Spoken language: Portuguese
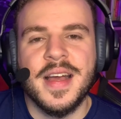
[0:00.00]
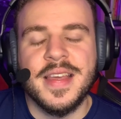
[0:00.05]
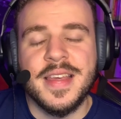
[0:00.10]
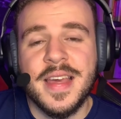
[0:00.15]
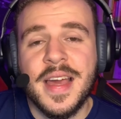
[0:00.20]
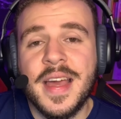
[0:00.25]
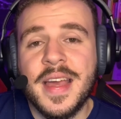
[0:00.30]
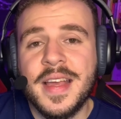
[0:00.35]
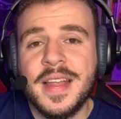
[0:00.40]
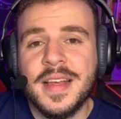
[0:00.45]

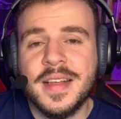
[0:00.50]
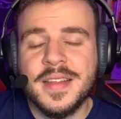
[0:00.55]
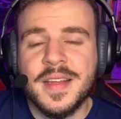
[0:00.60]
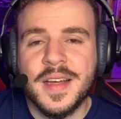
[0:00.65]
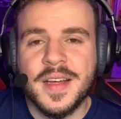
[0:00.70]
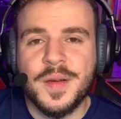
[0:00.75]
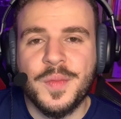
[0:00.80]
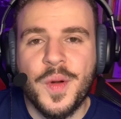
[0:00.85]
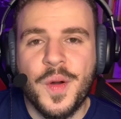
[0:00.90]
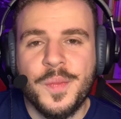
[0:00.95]
E aí, né, tá
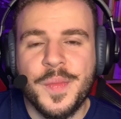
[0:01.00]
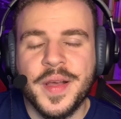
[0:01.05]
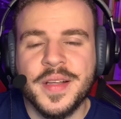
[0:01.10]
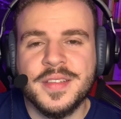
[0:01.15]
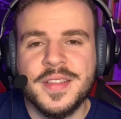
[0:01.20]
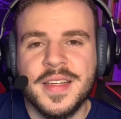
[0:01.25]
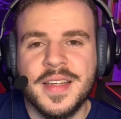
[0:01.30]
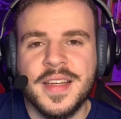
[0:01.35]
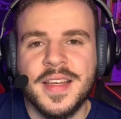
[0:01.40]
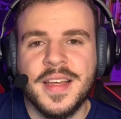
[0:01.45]
aquele
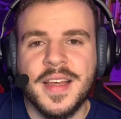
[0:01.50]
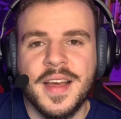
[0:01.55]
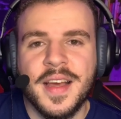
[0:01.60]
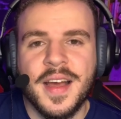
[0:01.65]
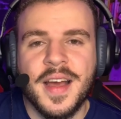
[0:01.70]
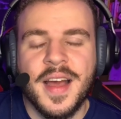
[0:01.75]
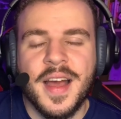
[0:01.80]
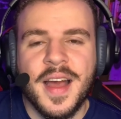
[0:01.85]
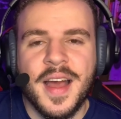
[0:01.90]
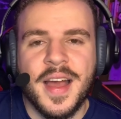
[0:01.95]
momento que
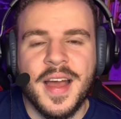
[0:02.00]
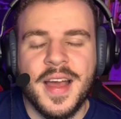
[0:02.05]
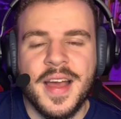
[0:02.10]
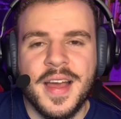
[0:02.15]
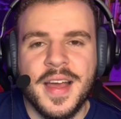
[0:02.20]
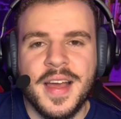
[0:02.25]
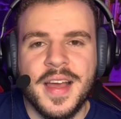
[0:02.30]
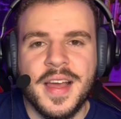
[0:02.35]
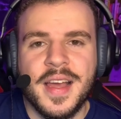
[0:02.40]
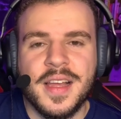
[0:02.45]

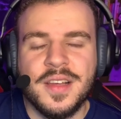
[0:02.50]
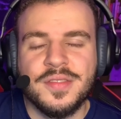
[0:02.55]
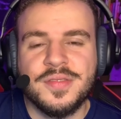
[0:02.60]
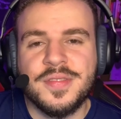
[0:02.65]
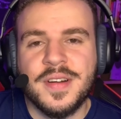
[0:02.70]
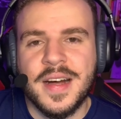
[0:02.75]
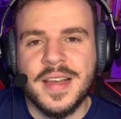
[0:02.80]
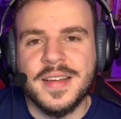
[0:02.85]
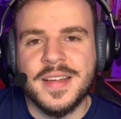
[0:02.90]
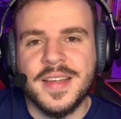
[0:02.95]
é, ele
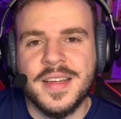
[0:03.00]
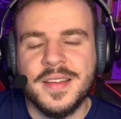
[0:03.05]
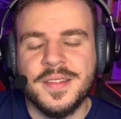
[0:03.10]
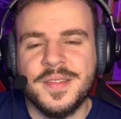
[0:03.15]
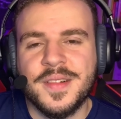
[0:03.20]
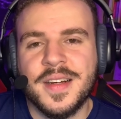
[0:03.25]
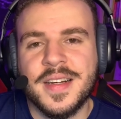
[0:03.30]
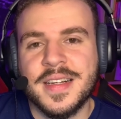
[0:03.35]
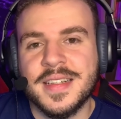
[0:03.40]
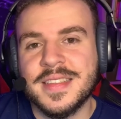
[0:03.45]
fala que
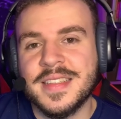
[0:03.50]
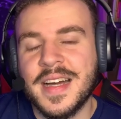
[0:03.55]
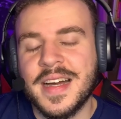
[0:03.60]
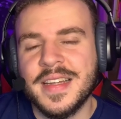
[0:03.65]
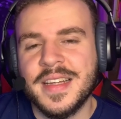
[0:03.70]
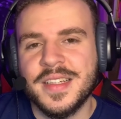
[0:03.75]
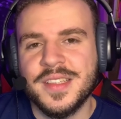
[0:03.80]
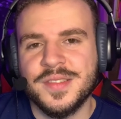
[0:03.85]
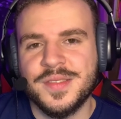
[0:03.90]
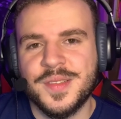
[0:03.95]
nunca
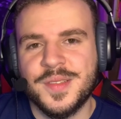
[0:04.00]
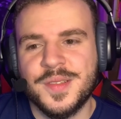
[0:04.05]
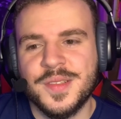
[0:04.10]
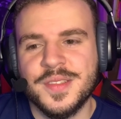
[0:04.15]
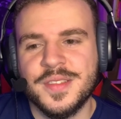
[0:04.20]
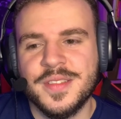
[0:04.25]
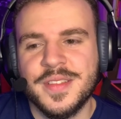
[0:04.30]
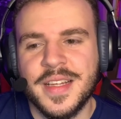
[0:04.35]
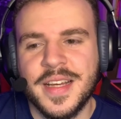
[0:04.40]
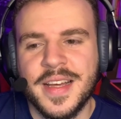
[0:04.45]
cansaria de ver o
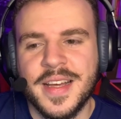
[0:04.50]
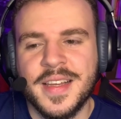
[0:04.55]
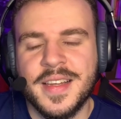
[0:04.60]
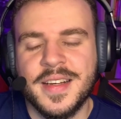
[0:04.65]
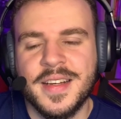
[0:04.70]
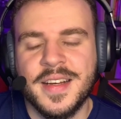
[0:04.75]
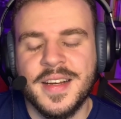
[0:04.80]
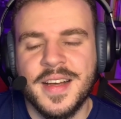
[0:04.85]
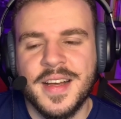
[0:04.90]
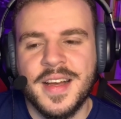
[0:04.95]
rosto
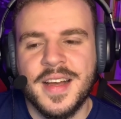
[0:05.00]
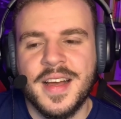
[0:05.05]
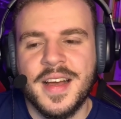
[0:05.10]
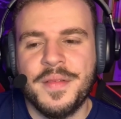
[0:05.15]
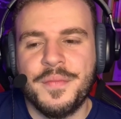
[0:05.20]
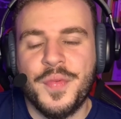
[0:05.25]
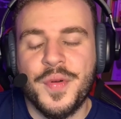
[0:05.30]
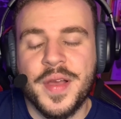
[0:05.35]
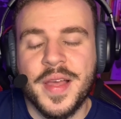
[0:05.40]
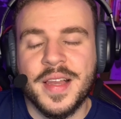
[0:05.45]
dela,
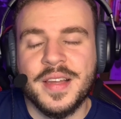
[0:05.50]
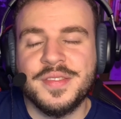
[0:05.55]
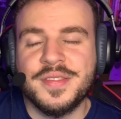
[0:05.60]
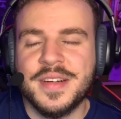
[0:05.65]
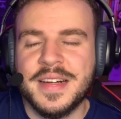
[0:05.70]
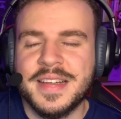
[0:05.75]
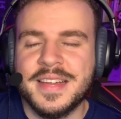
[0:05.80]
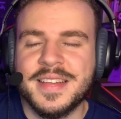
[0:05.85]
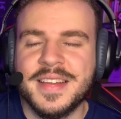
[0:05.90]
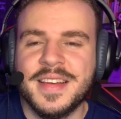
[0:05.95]
porque ela
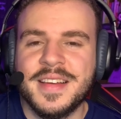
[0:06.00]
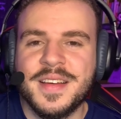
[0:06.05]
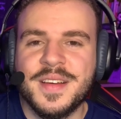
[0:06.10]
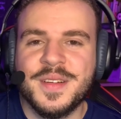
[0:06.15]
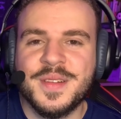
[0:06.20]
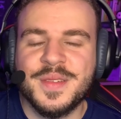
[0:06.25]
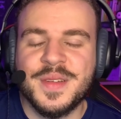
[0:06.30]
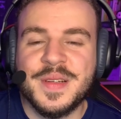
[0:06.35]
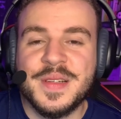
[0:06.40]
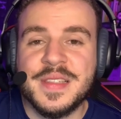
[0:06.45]
fala, né,
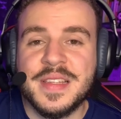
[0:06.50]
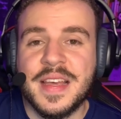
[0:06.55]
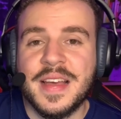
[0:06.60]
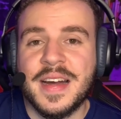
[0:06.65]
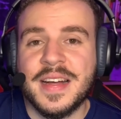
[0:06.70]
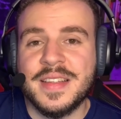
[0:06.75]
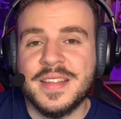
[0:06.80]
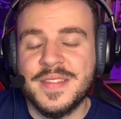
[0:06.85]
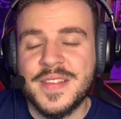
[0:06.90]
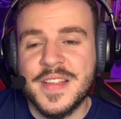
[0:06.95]
eu,
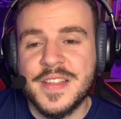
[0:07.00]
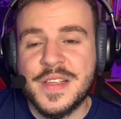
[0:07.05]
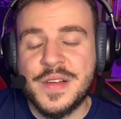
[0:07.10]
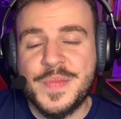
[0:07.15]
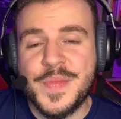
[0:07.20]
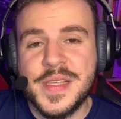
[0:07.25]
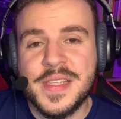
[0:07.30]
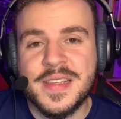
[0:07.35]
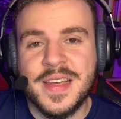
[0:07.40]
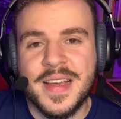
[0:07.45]
eu, às vezes eu
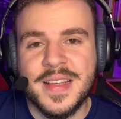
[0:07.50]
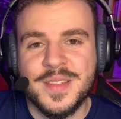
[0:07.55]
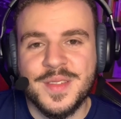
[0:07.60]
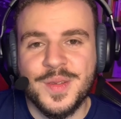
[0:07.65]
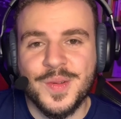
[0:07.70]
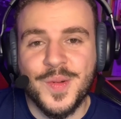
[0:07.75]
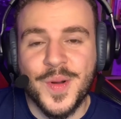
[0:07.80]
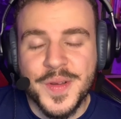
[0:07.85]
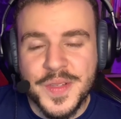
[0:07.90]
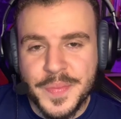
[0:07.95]
me esqueço
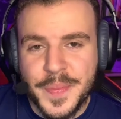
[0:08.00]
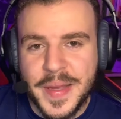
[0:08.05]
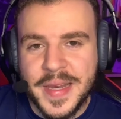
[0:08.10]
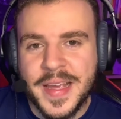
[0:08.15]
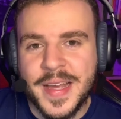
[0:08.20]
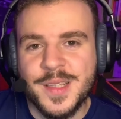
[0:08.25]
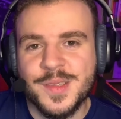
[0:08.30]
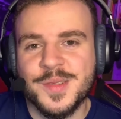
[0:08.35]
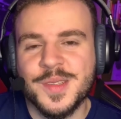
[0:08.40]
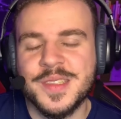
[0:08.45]
de quão
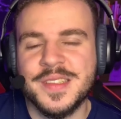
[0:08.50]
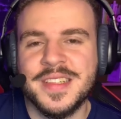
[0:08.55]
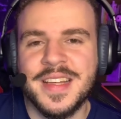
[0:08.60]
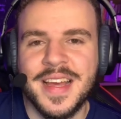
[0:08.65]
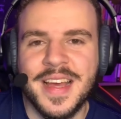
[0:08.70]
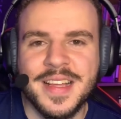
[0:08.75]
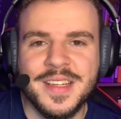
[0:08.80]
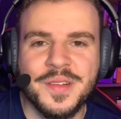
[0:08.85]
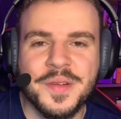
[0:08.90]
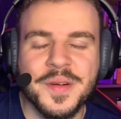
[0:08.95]
experiente você
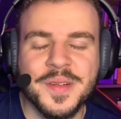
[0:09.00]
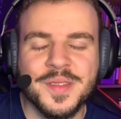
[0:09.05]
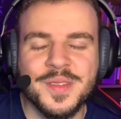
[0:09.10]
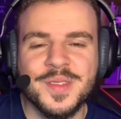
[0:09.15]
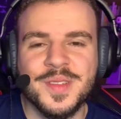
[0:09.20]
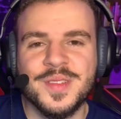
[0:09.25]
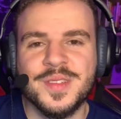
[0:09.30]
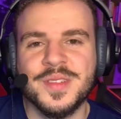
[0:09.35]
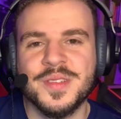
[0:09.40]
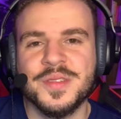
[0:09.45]
é, de
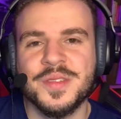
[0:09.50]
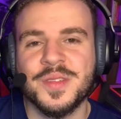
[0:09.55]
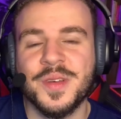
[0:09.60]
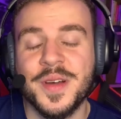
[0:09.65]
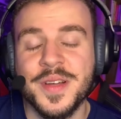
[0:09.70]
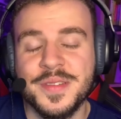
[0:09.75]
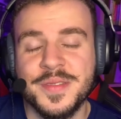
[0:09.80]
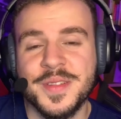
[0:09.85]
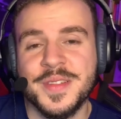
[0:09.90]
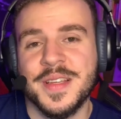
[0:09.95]
quantos
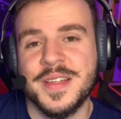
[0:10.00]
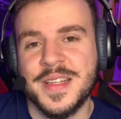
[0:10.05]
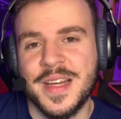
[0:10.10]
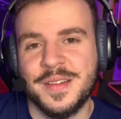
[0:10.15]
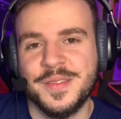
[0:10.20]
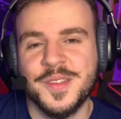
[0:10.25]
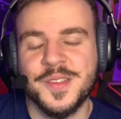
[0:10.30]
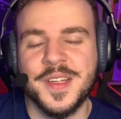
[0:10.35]
sóis você já viu